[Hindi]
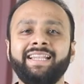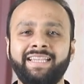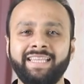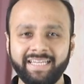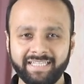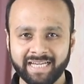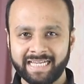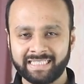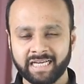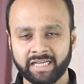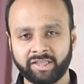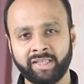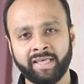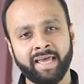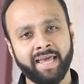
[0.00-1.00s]
दी जा
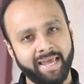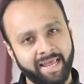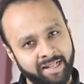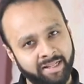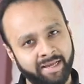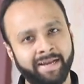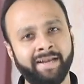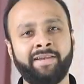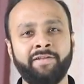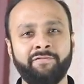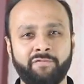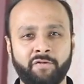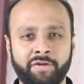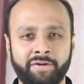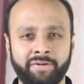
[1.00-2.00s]
सकती है इन द एंट्री
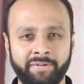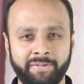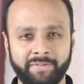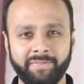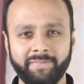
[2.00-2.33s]
फॉयर